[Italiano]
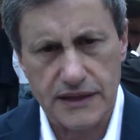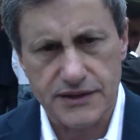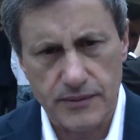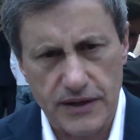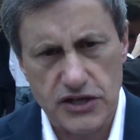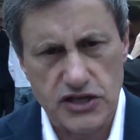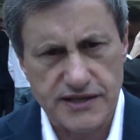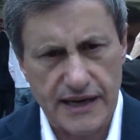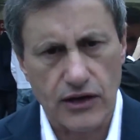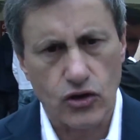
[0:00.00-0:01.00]
altrimenti ci
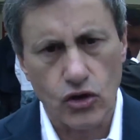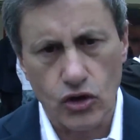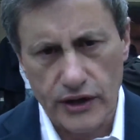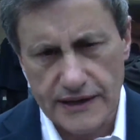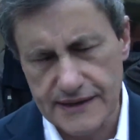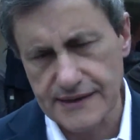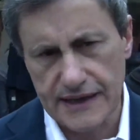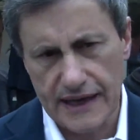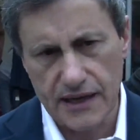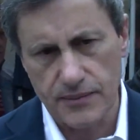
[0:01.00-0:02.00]
sarà concorrenza
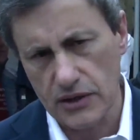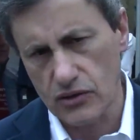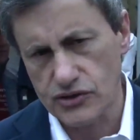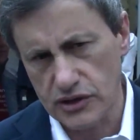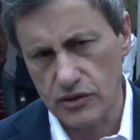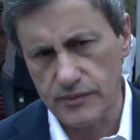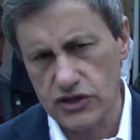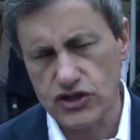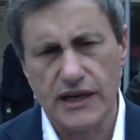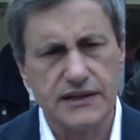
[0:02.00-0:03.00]
sleale per i nostri
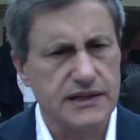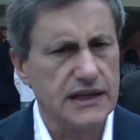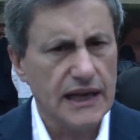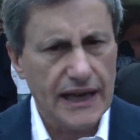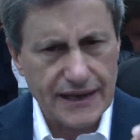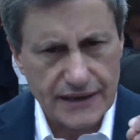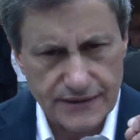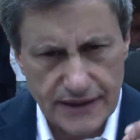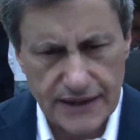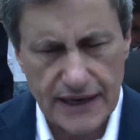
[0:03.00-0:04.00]
commercianti e
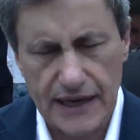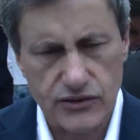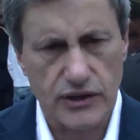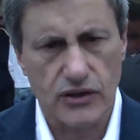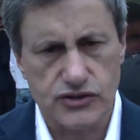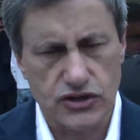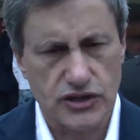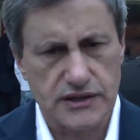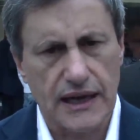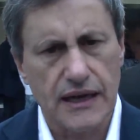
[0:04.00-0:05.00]
degrado nelle nostre
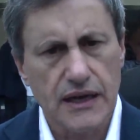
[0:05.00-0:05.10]
città.